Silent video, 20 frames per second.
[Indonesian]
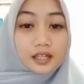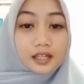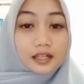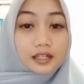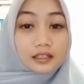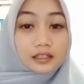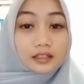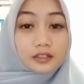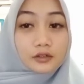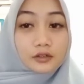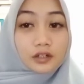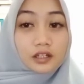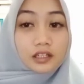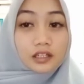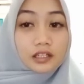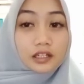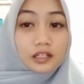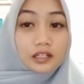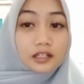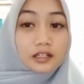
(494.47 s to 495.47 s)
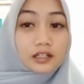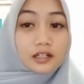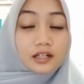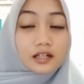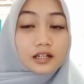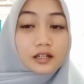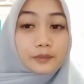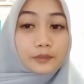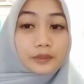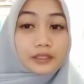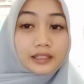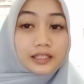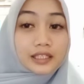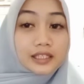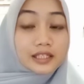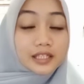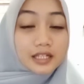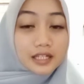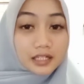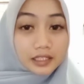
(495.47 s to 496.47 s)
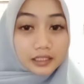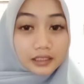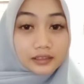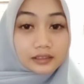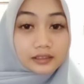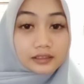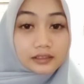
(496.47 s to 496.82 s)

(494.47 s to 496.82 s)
atau kalian ada pertanyaan?